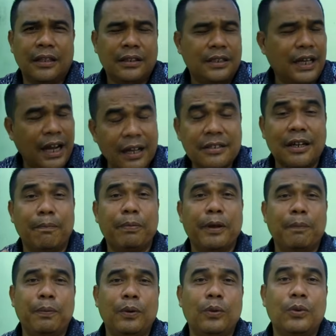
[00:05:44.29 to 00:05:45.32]
jangan sampai
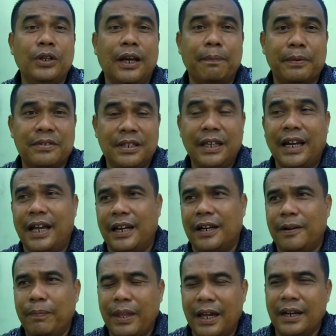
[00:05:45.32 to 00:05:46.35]
pelurunya pesiar,
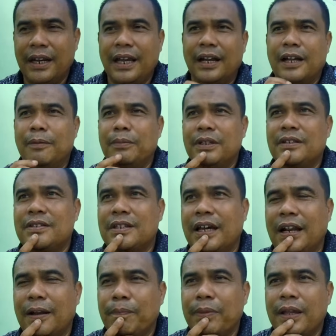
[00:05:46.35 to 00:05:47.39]
Anda akan
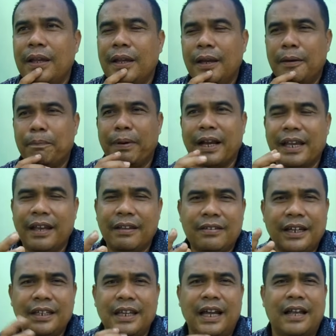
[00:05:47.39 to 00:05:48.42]
menyesal pakai
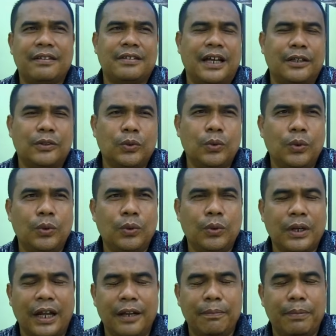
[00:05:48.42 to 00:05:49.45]
saja satu
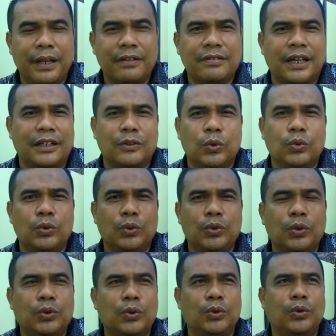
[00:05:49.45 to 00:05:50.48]
kaliber
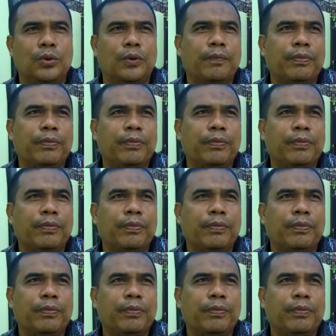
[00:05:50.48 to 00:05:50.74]
177.